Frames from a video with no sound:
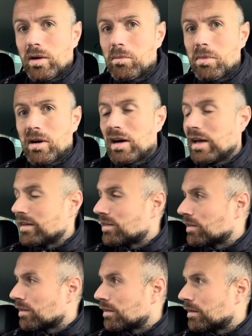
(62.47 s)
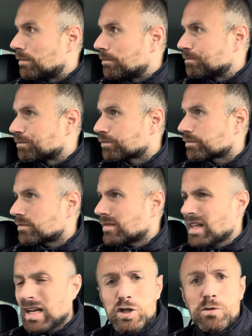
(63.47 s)
im Bereich ähm,
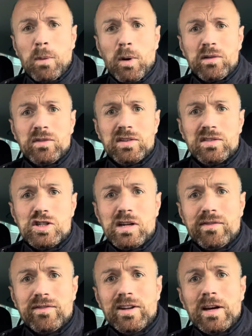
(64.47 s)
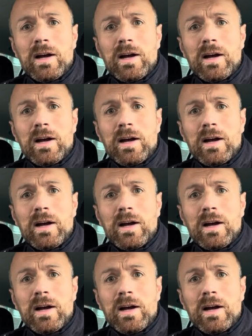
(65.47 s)
Sportwissenschaft.